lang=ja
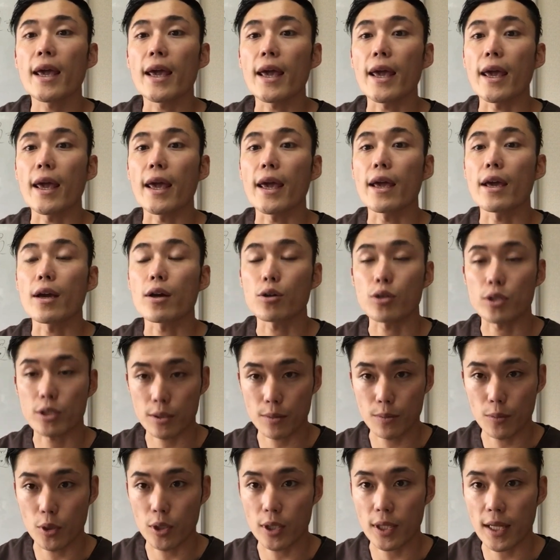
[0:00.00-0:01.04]
えー、ご
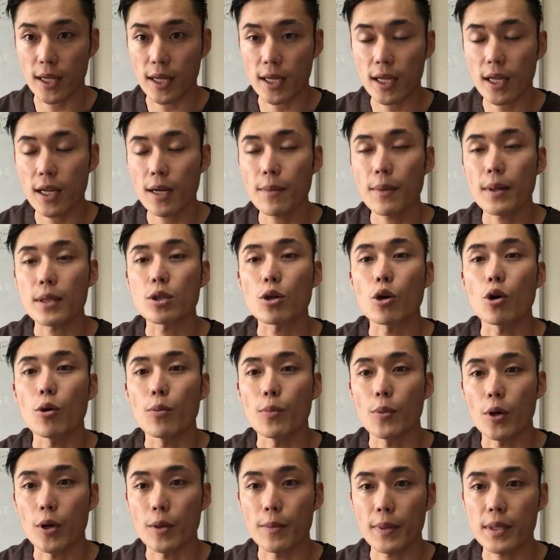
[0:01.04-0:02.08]
質問いただければと
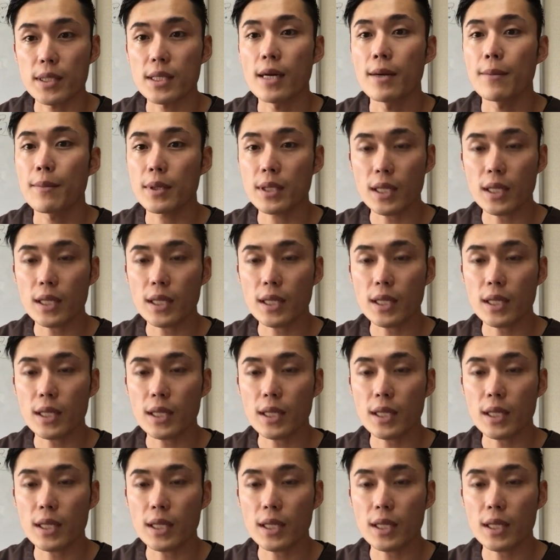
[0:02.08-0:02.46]
思います